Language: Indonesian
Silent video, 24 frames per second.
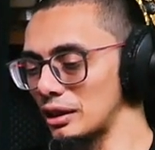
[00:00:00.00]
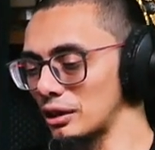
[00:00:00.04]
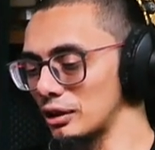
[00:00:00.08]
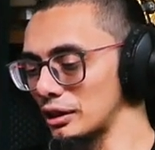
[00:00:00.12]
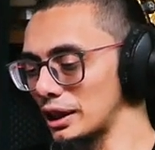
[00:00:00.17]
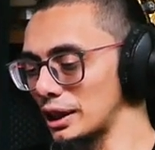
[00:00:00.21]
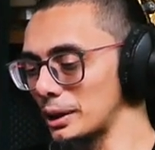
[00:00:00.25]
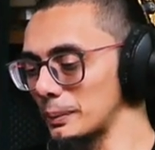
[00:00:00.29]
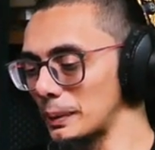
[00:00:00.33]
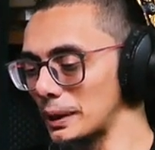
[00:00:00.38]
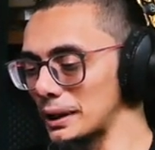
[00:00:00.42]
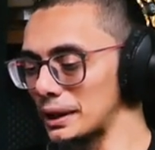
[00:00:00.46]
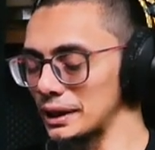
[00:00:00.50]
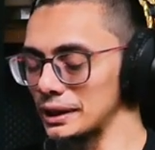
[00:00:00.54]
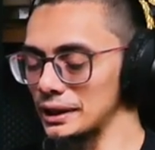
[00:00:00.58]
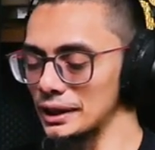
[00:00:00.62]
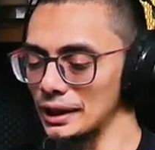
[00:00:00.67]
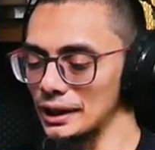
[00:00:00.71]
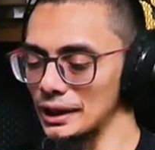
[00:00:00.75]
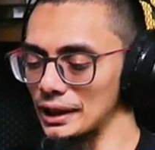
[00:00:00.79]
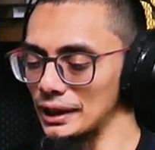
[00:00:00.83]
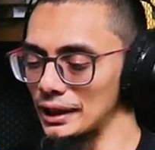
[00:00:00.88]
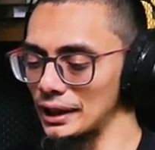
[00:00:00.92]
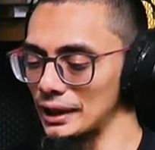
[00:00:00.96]
kalau dari
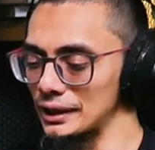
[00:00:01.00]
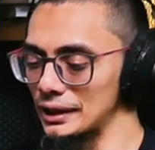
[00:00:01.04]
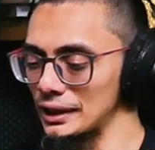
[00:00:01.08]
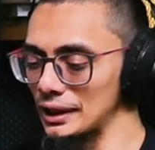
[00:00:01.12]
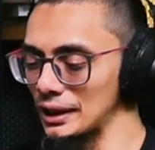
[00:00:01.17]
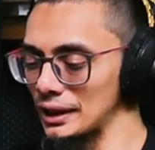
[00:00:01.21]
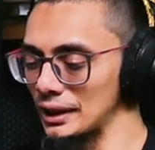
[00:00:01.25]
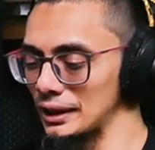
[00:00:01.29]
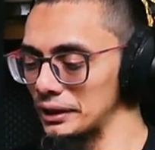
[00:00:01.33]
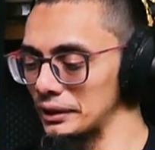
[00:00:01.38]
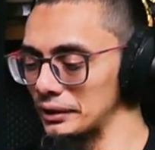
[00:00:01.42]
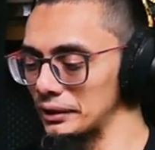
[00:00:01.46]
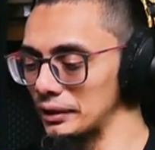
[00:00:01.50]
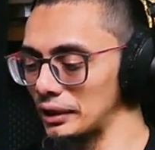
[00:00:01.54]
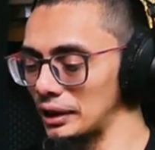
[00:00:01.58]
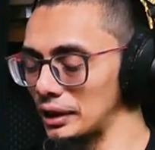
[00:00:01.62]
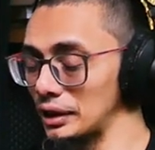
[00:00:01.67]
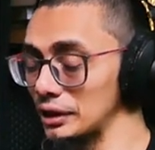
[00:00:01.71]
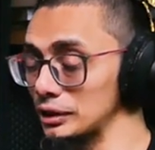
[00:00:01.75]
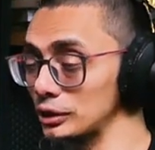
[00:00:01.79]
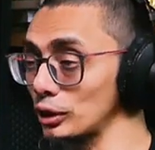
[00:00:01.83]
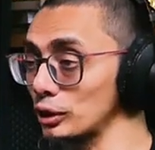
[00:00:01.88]
badannya kayaknya uh,